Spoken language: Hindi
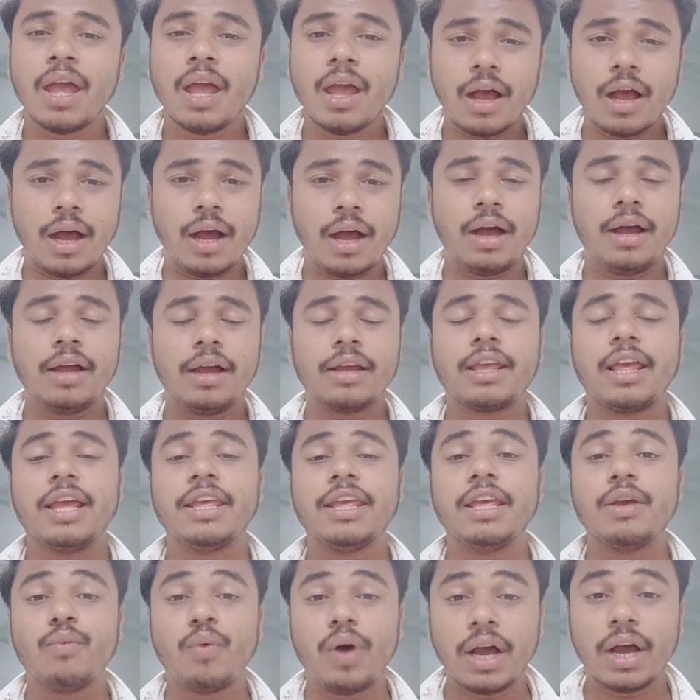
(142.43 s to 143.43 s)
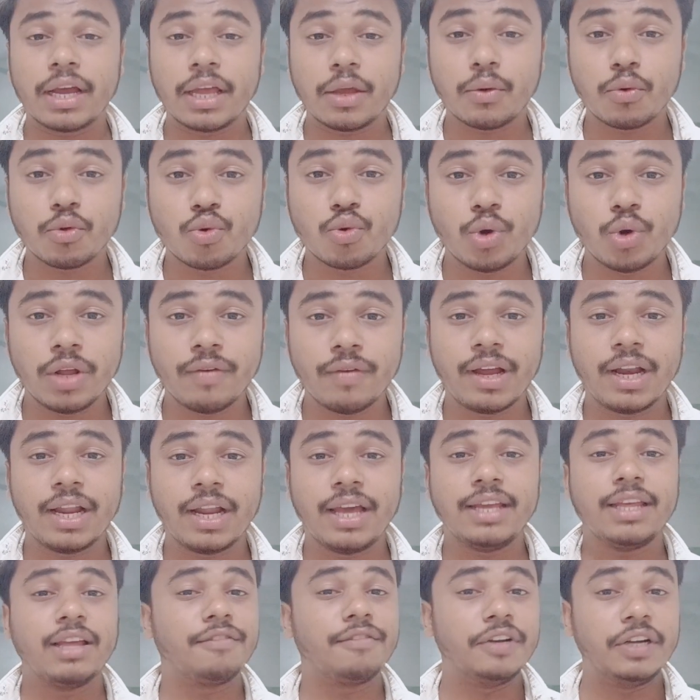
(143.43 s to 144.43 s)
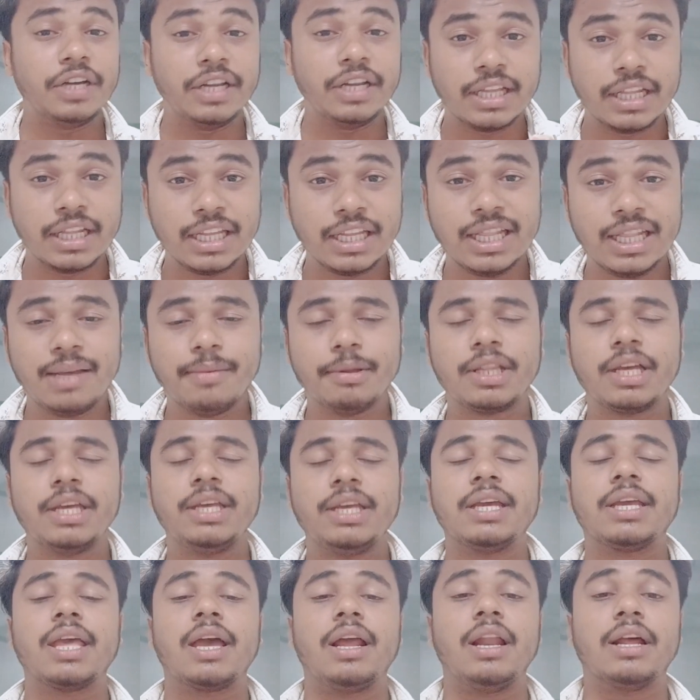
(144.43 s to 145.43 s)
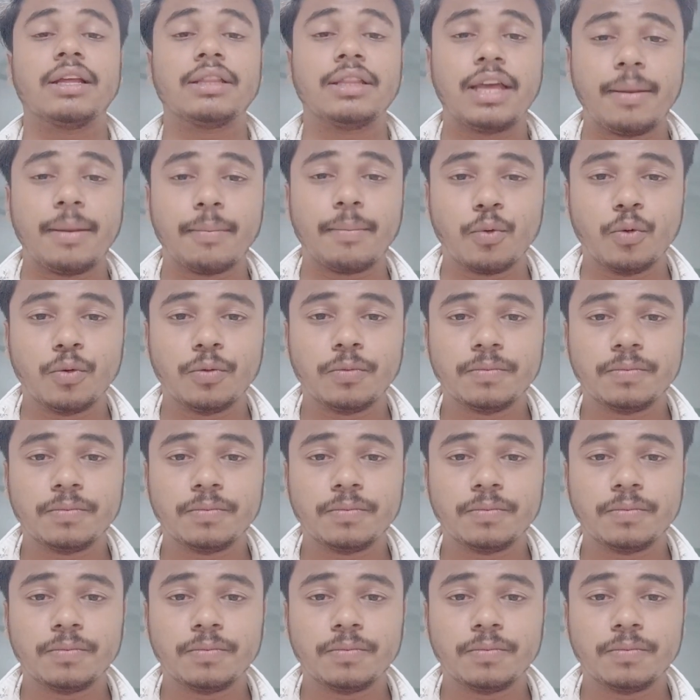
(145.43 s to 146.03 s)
आ, क्या ये वाकई कुछ होने वाला है या फिर नहीं जल्दी जल्दी बताइए क्या लगता है आपको